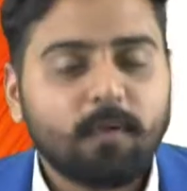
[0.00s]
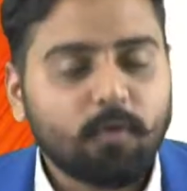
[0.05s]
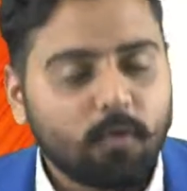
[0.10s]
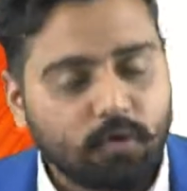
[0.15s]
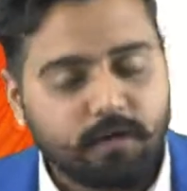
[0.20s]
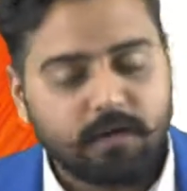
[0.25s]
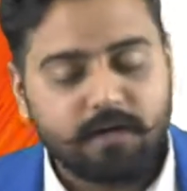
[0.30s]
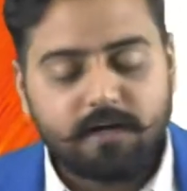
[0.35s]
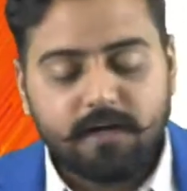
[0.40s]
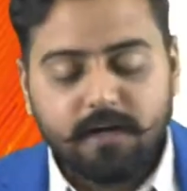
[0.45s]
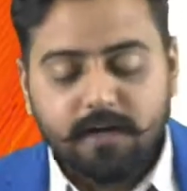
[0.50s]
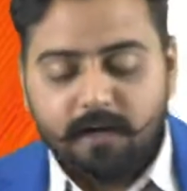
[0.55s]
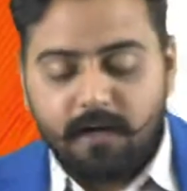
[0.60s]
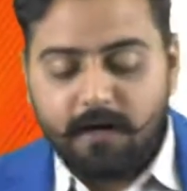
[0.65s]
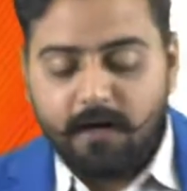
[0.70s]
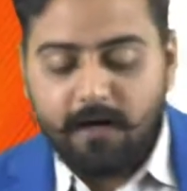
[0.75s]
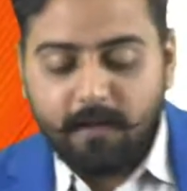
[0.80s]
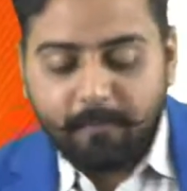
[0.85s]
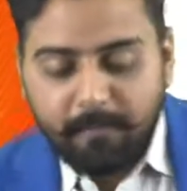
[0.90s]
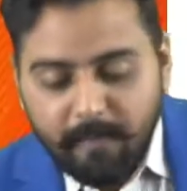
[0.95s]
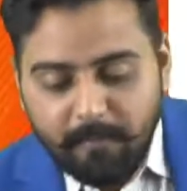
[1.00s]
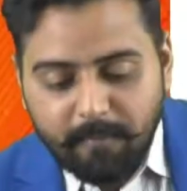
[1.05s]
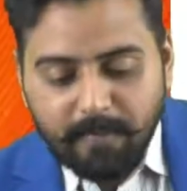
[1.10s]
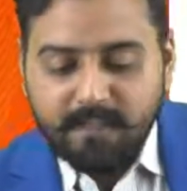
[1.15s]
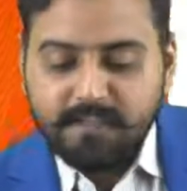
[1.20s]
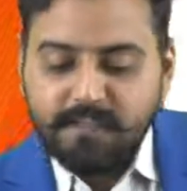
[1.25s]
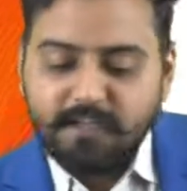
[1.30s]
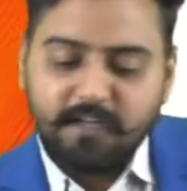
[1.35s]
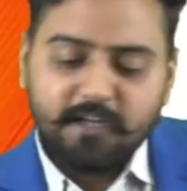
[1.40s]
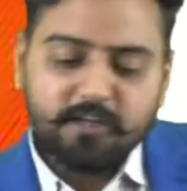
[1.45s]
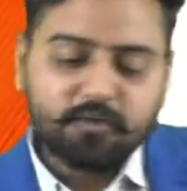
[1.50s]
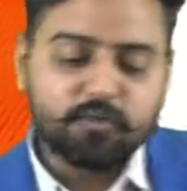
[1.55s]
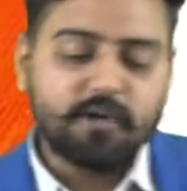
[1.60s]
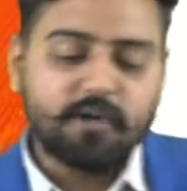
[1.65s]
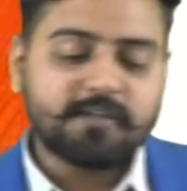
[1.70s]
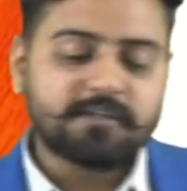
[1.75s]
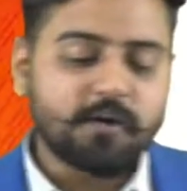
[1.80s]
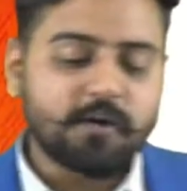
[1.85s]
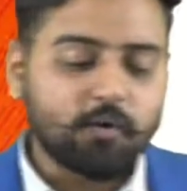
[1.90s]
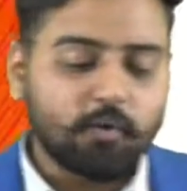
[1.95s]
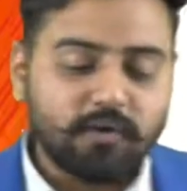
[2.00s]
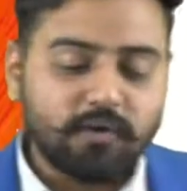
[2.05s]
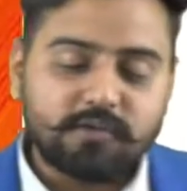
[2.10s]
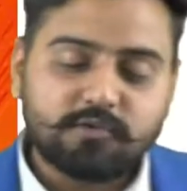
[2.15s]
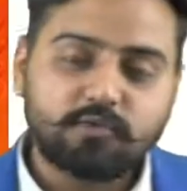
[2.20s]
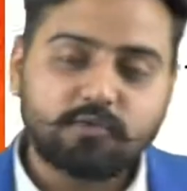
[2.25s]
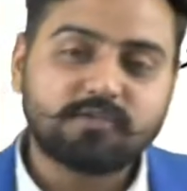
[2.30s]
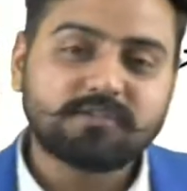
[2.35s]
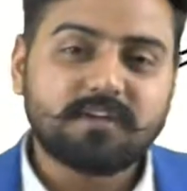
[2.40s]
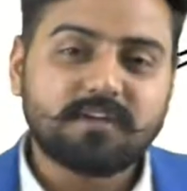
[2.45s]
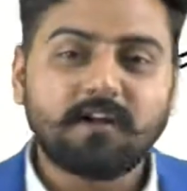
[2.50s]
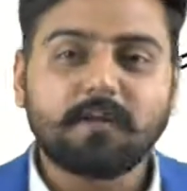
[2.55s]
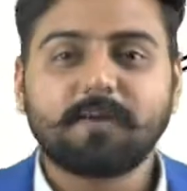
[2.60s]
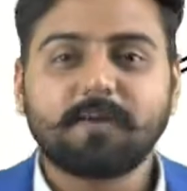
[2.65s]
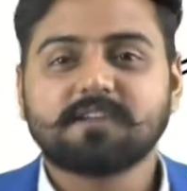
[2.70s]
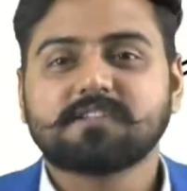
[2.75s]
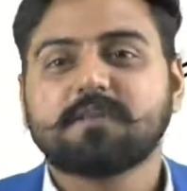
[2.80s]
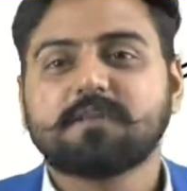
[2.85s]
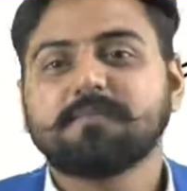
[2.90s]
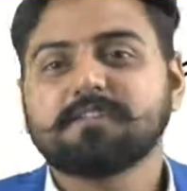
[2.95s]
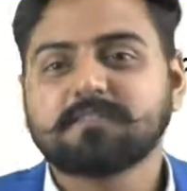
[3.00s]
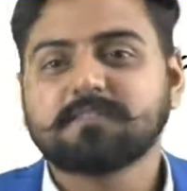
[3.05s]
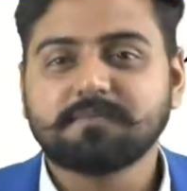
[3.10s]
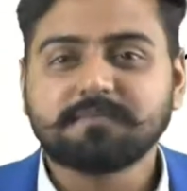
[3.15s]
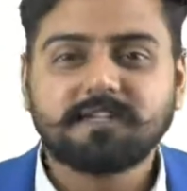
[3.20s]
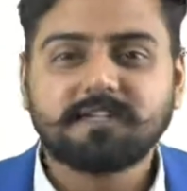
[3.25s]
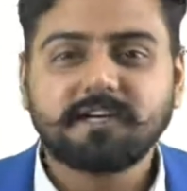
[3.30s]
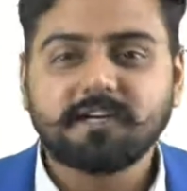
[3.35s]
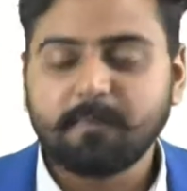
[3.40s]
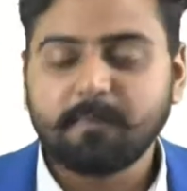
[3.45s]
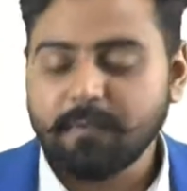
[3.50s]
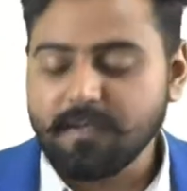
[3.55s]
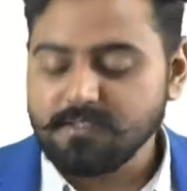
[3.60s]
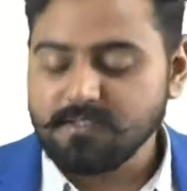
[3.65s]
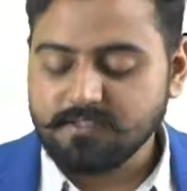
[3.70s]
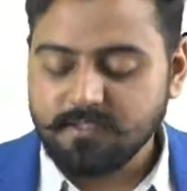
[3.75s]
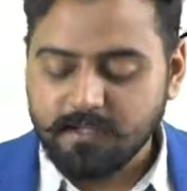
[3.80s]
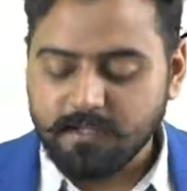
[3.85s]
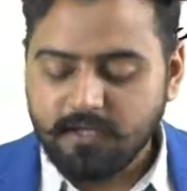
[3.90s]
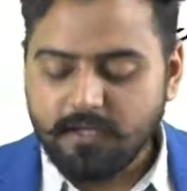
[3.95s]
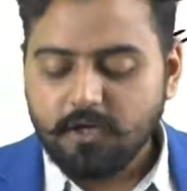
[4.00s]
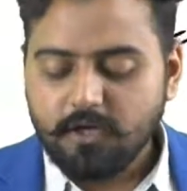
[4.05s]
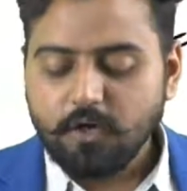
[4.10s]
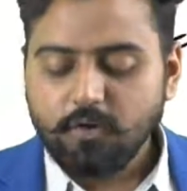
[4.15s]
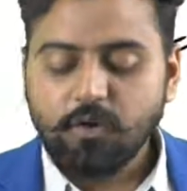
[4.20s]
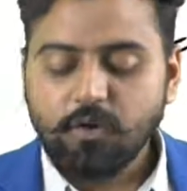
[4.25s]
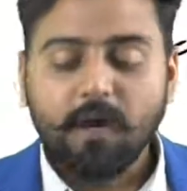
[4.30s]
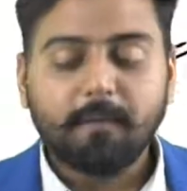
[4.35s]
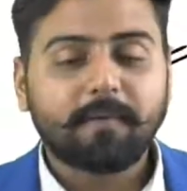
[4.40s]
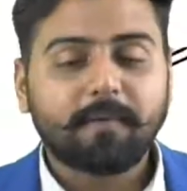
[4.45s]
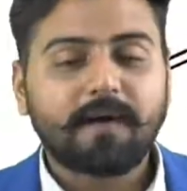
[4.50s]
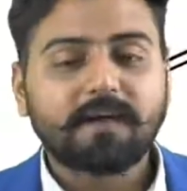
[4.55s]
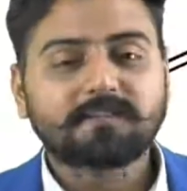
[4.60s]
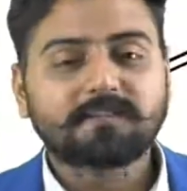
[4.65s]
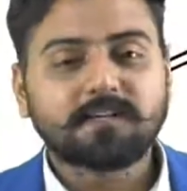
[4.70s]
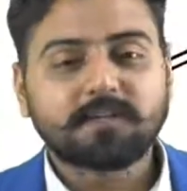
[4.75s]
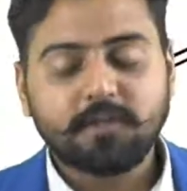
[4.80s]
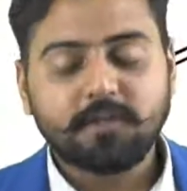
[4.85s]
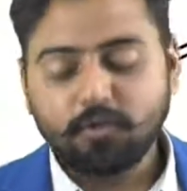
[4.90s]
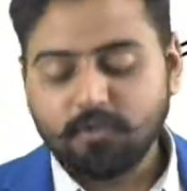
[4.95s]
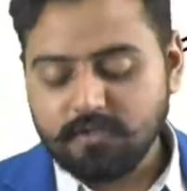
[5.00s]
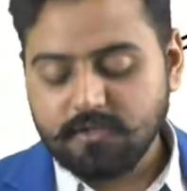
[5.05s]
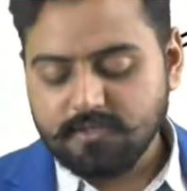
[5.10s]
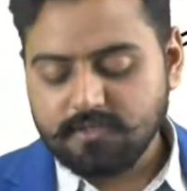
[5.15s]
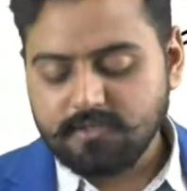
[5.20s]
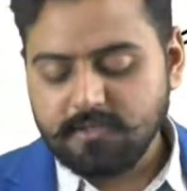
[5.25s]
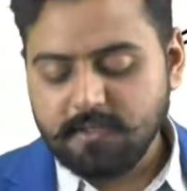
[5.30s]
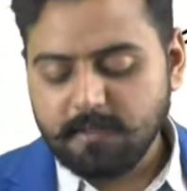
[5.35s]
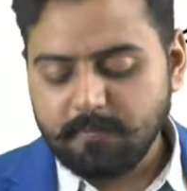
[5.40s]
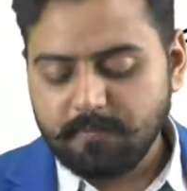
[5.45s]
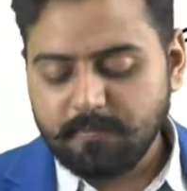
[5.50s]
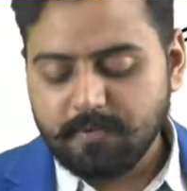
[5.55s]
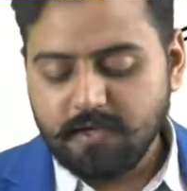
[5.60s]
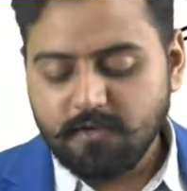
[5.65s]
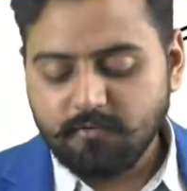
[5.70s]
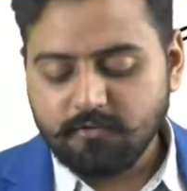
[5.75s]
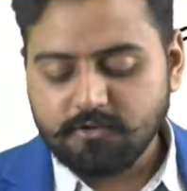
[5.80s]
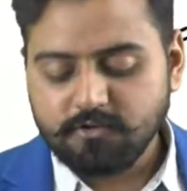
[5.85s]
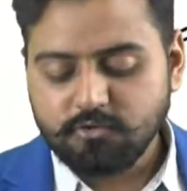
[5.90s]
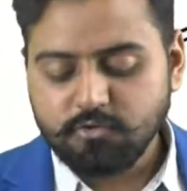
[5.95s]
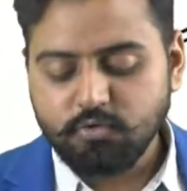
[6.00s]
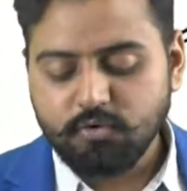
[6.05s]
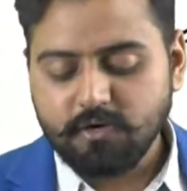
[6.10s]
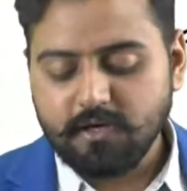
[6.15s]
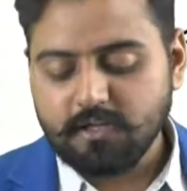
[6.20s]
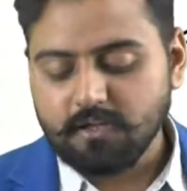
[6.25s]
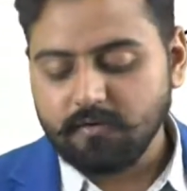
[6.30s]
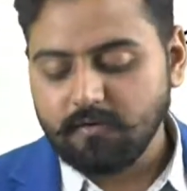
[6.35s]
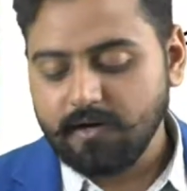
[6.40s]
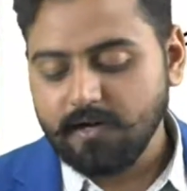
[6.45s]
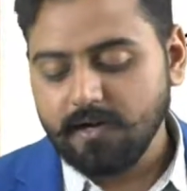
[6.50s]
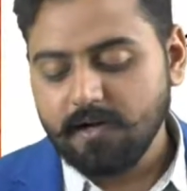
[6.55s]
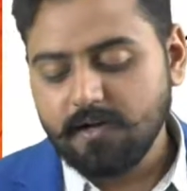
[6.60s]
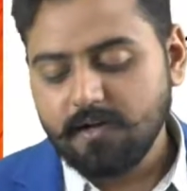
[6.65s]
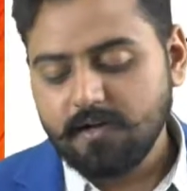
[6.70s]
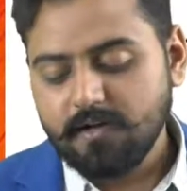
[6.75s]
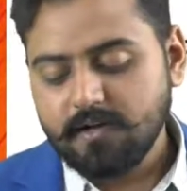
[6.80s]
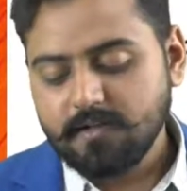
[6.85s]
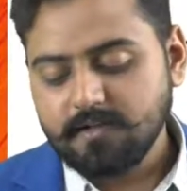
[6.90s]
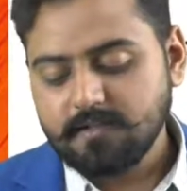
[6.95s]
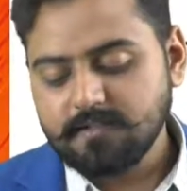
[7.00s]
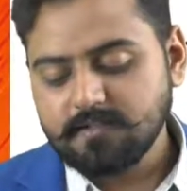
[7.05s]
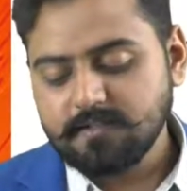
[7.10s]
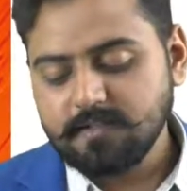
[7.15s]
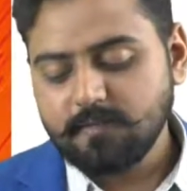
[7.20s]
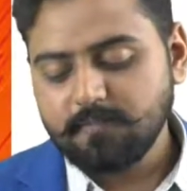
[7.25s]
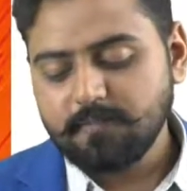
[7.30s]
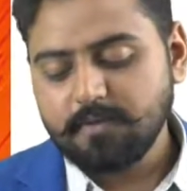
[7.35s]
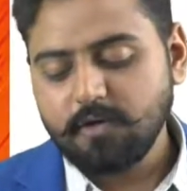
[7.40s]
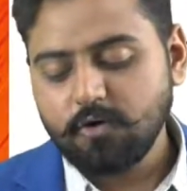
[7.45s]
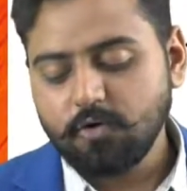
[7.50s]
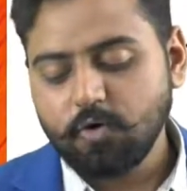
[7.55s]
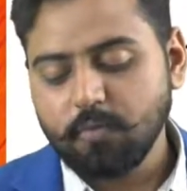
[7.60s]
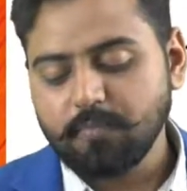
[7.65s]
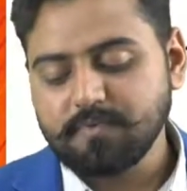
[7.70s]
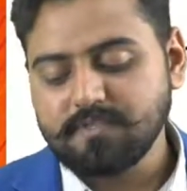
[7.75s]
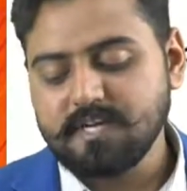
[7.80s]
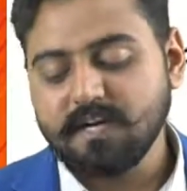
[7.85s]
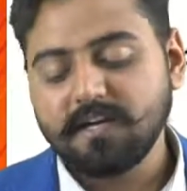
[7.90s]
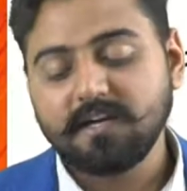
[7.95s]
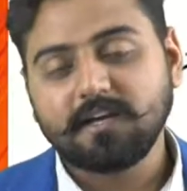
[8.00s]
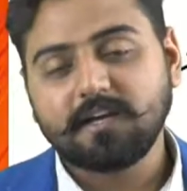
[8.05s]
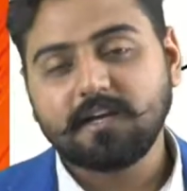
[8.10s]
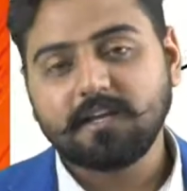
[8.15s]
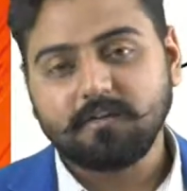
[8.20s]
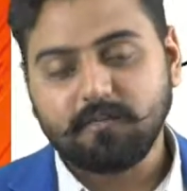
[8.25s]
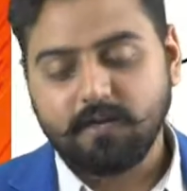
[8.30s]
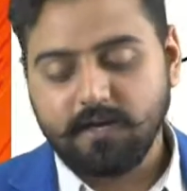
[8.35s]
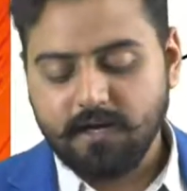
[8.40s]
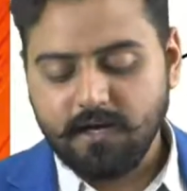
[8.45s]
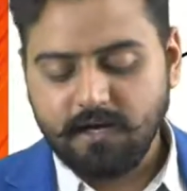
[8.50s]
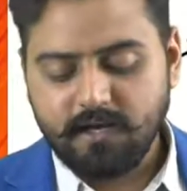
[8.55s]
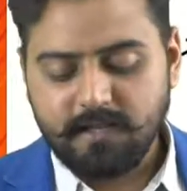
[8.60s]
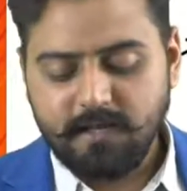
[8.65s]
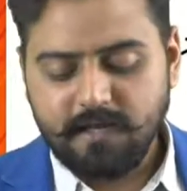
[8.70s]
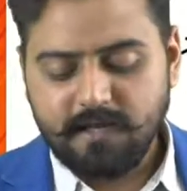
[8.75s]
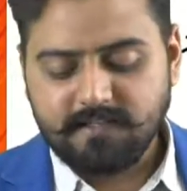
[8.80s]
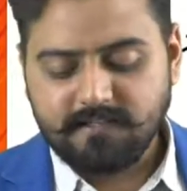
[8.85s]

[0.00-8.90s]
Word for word: होगी अगर अपने बात करें थोड़ा सा और इसको सरल भाषा में समझने का प्रयास करें तो आप कह सकते हो किसी भी वस्तु के द्वारा किसी भी ऑब्जेक्ट के द्वारा ए